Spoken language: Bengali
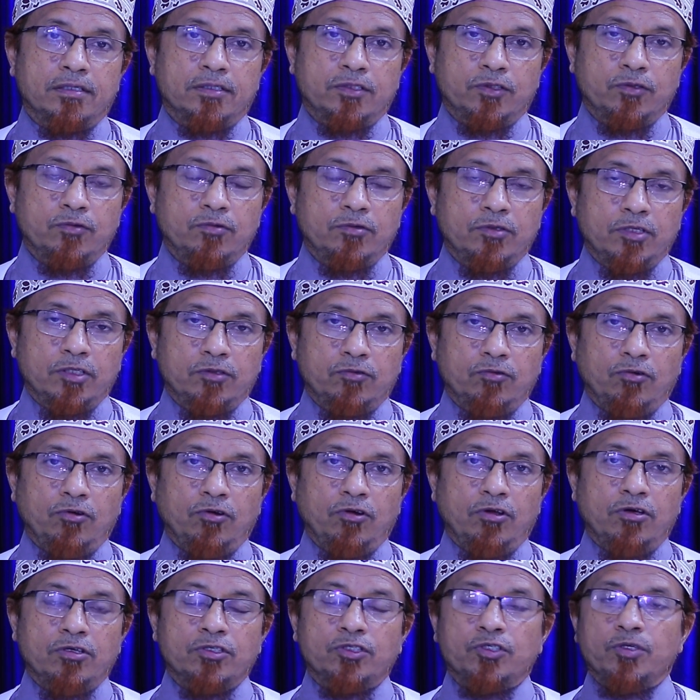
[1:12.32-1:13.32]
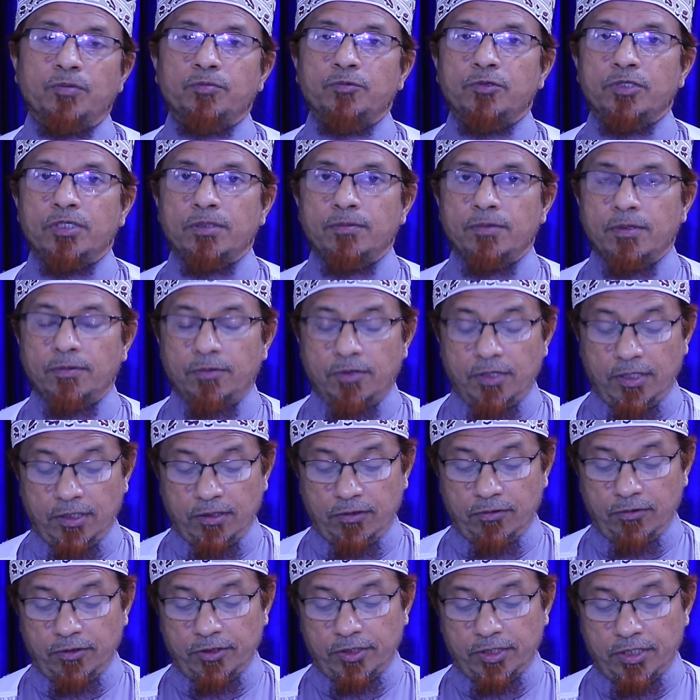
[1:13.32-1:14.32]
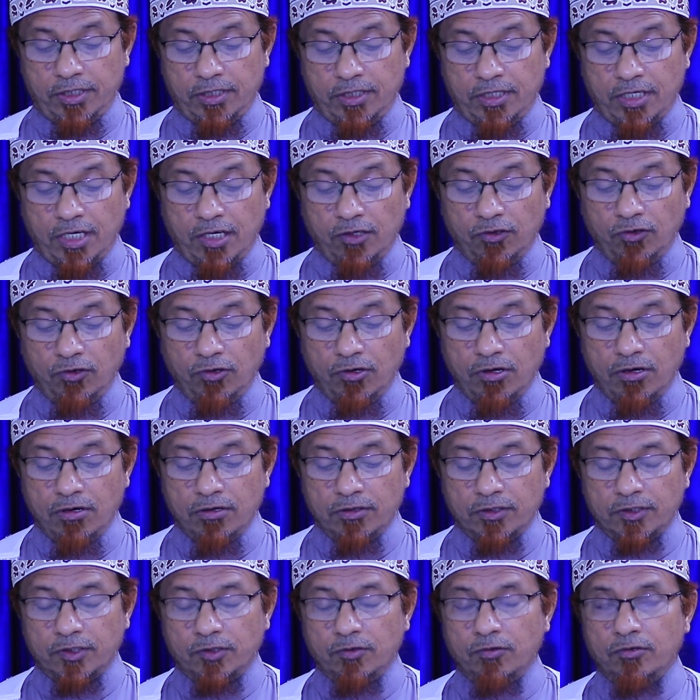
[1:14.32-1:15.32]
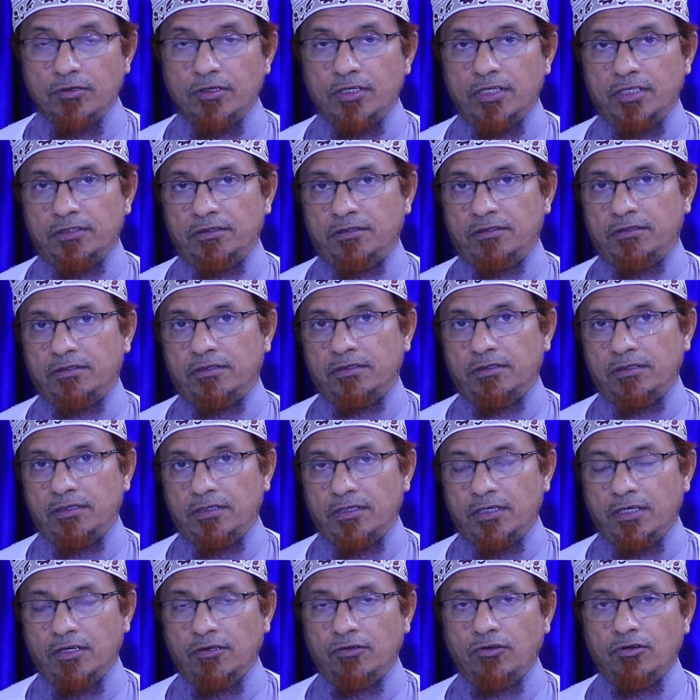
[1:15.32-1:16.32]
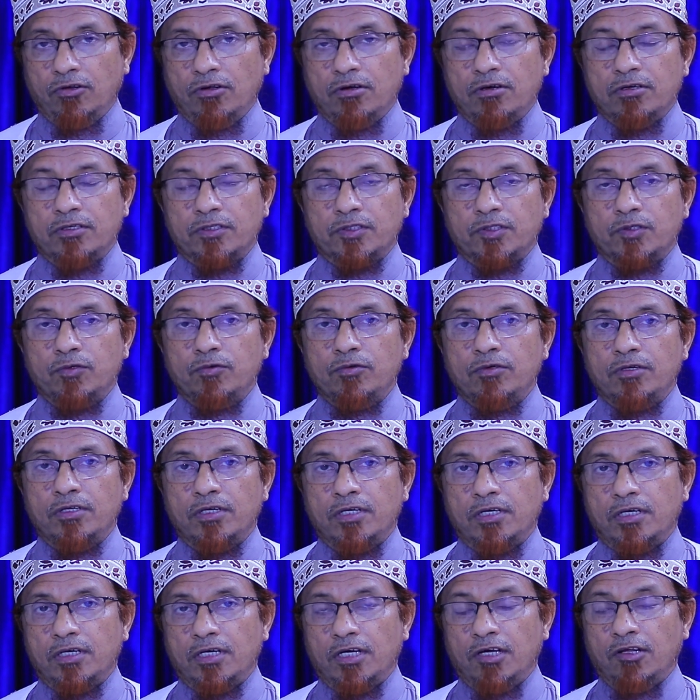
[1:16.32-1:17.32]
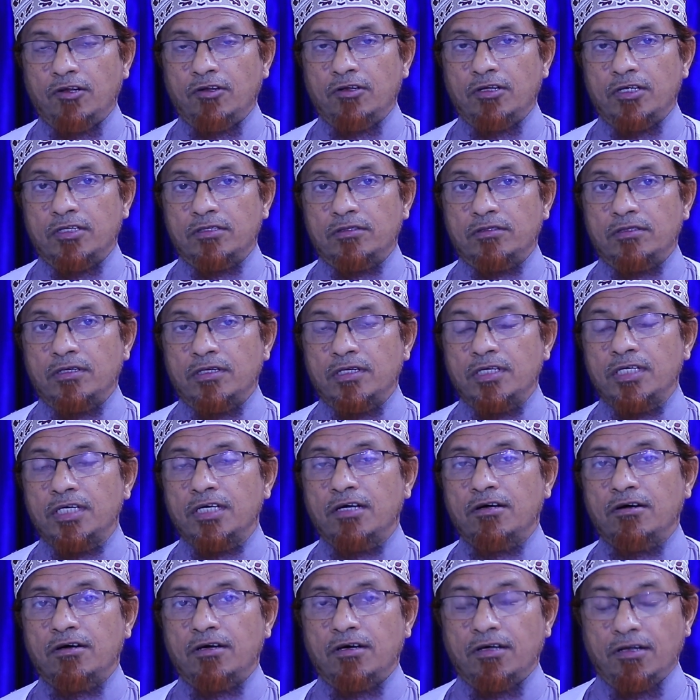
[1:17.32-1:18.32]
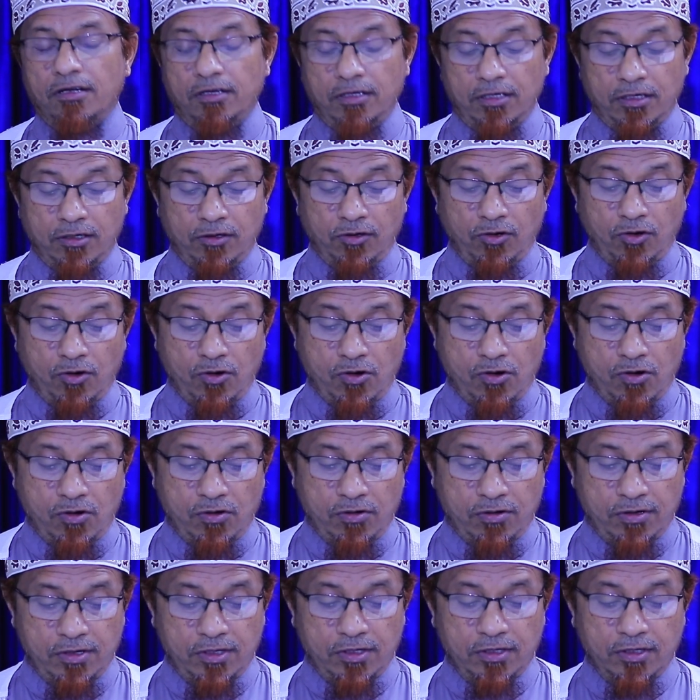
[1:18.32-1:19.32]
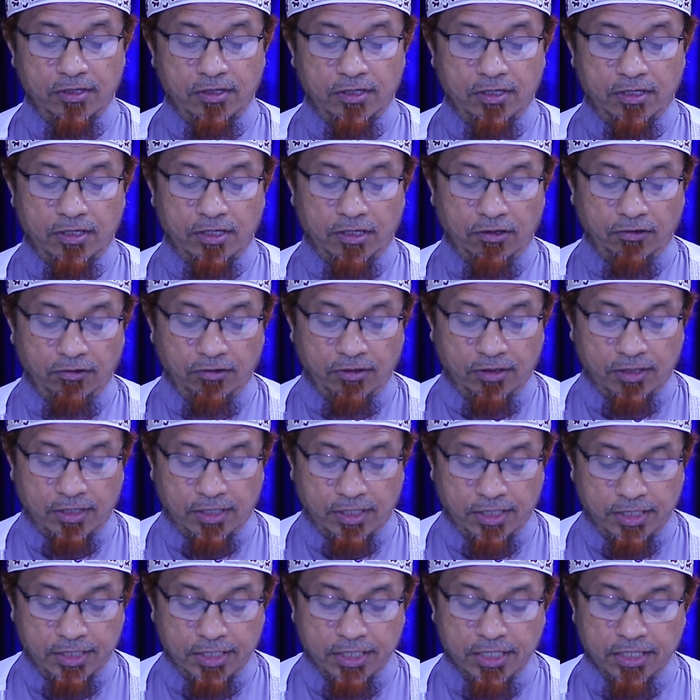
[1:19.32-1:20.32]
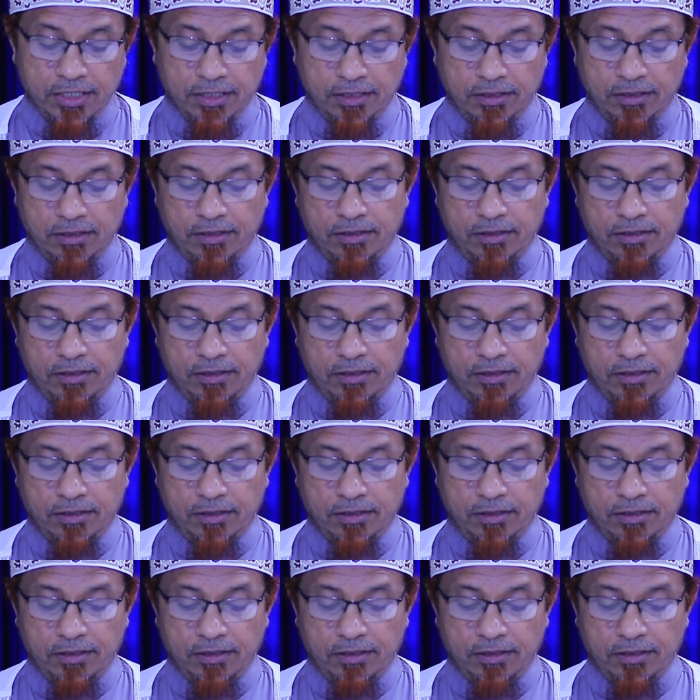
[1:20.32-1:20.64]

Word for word: সুন্নাতুল্লাহ শব্দটি ব্যবহার করেছেন আল্লাহর সুন্নাত আল্লাহর সুন্না আল্লাহর তারিক আল্লাহর ল আল্লাহর আইন